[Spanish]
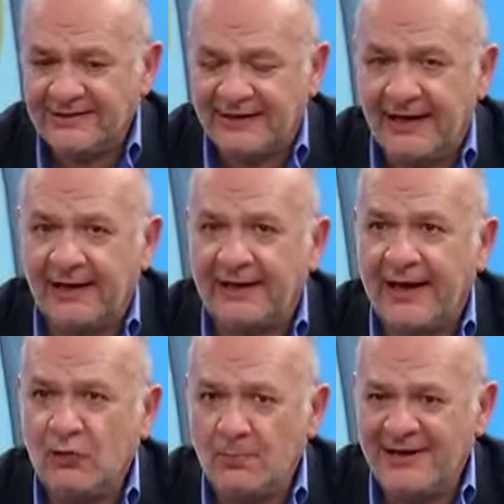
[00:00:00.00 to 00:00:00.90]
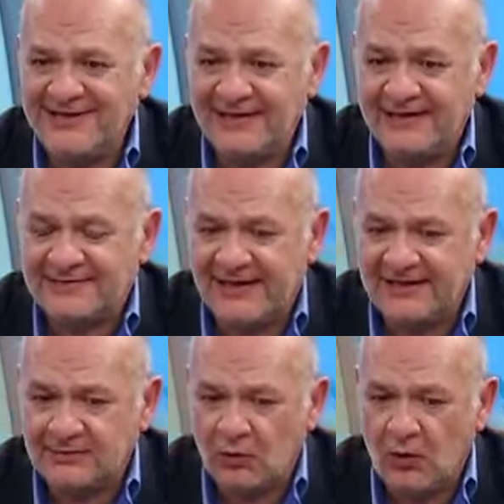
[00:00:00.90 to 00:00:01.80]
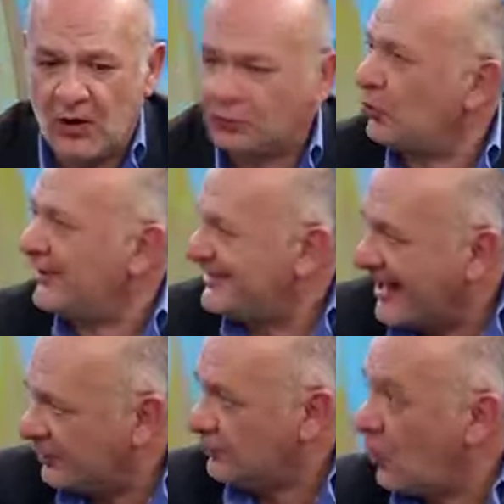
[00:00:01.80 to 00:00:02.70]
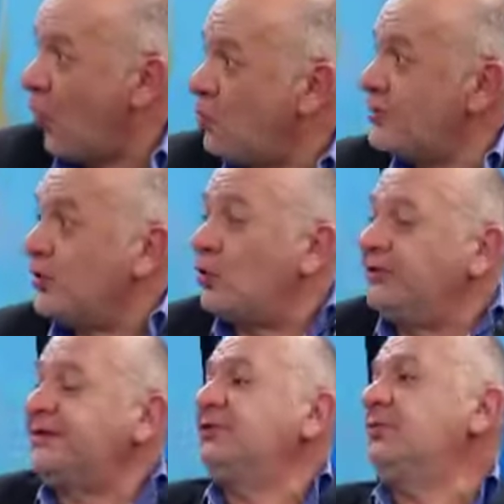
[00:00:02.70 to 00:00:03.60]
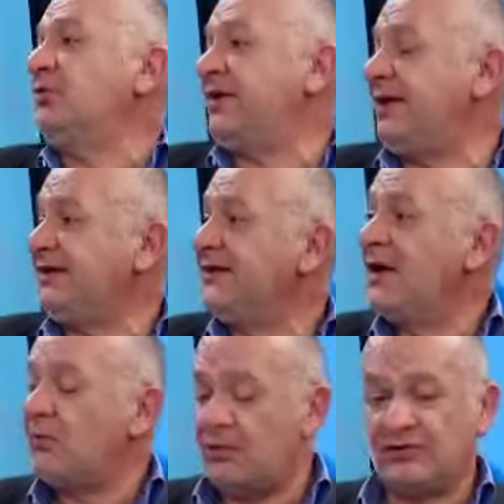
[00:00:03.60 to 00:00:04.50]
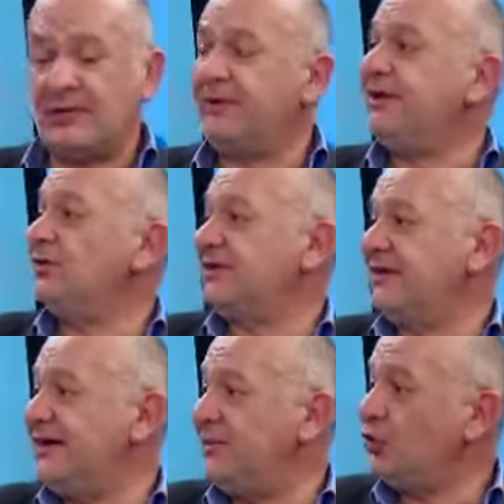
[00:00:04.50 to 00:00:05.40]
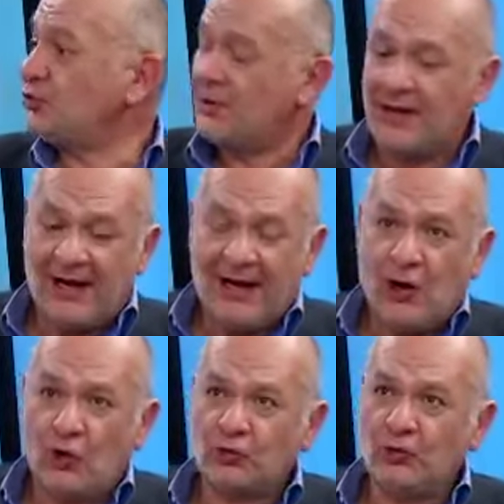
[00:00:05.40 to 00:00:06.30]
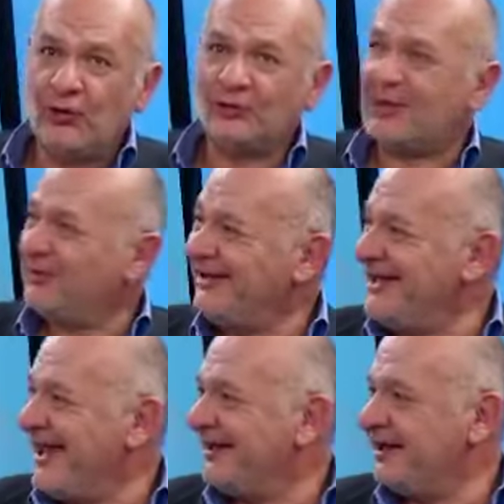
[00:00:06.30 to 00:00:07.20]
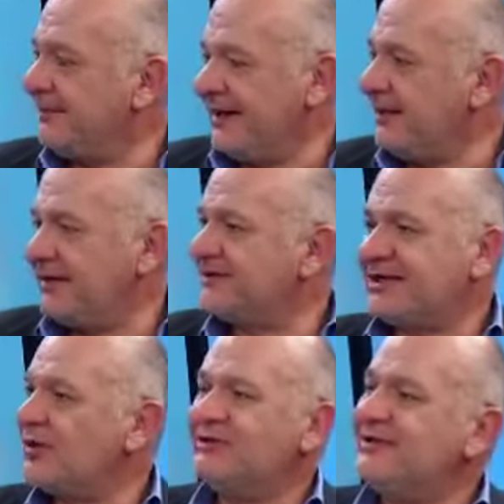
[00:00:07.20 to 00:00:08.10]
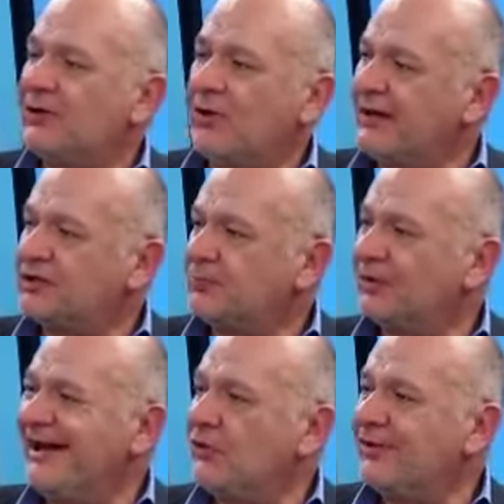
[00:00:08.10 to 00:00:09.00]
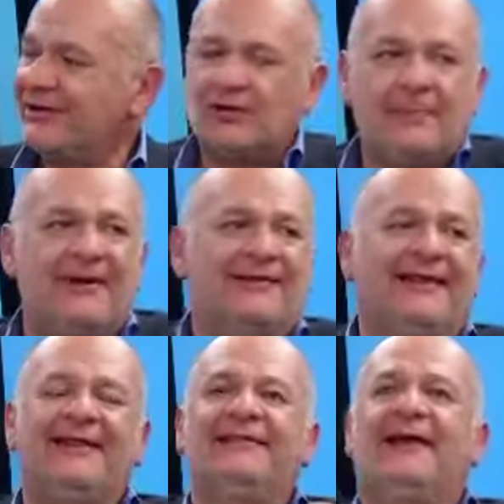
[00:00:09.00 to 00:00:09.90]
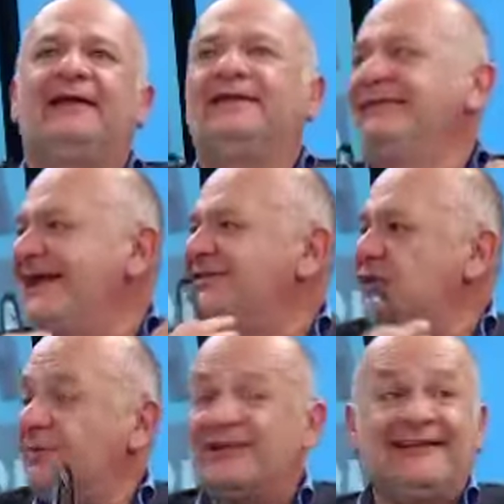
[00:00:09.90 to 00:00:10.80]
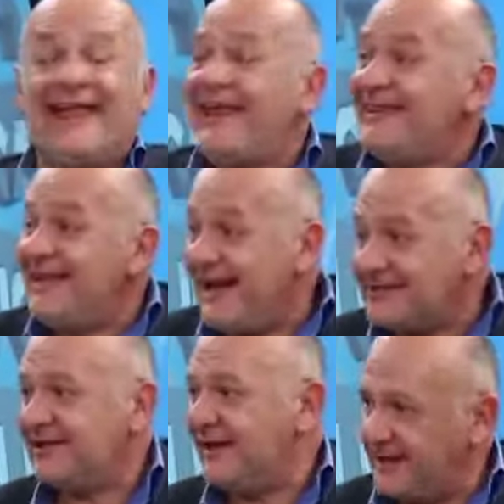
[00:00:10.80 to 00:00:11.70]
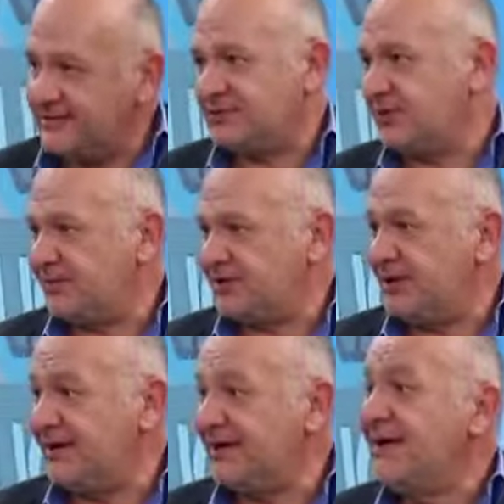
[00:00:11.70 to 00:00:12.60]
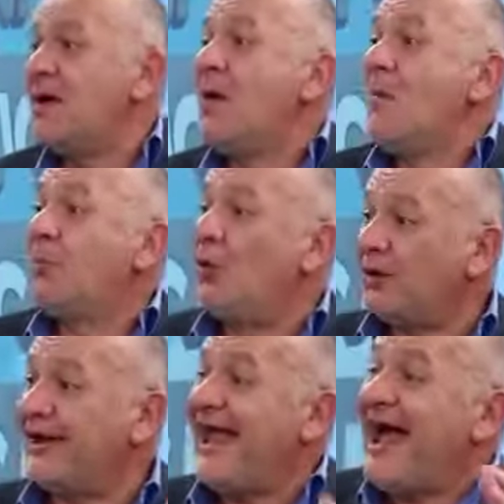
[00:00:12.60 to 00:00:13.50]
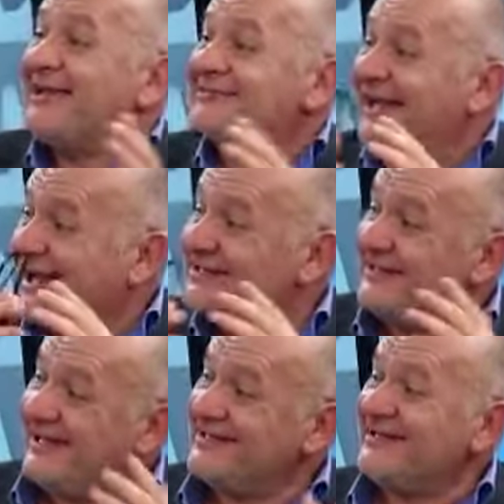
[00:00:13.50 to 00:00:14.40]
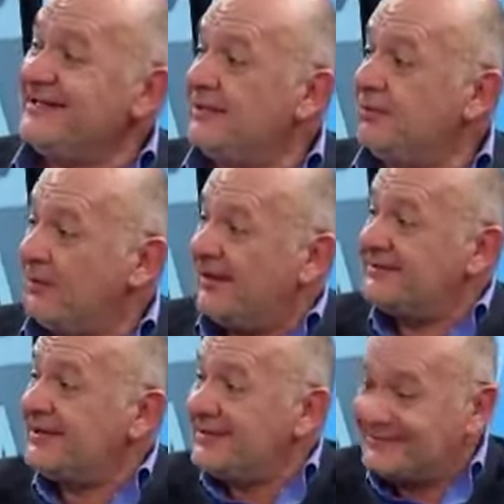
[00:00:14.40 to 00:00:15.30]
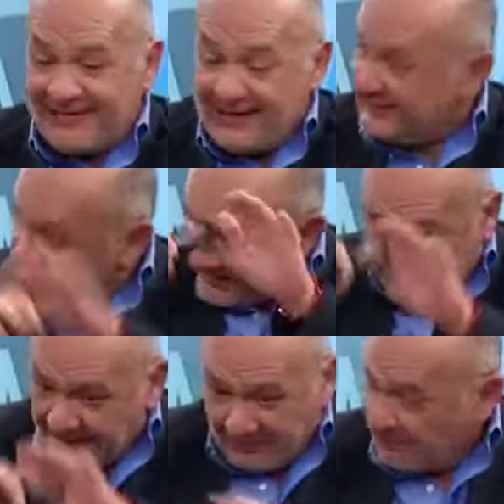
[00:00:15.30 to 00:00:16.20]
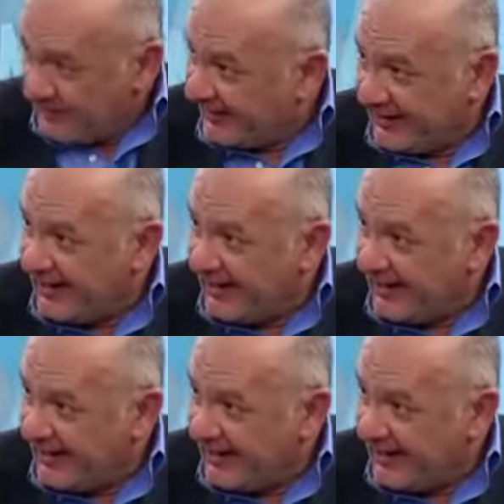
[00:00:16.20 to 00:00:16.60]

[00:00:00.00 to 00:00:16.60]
es que, en un presidencialismo autoritario o único con tanto poder, cuando se pierden los equilibrios, los únicos que pueden equilibrar la balanza ya no es ni el Congreso, porque el Congreso depende del señor presidente y de las ideas del señor presidente. porque hasta las ideas individuales se, van